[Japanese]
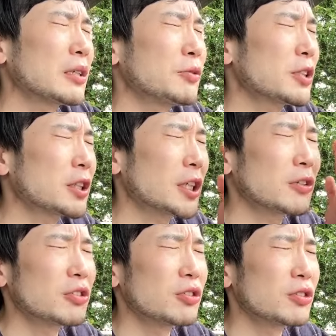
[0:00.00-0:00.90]
気持ち
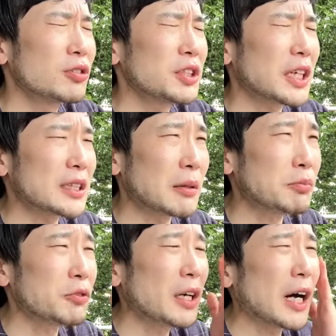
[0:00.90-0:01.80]
悪いぬるい風が
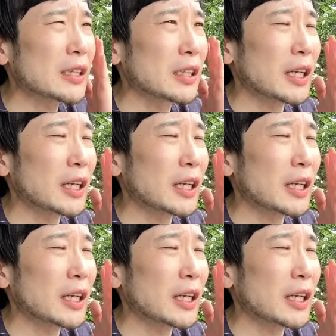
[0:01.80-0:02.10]
ブワーって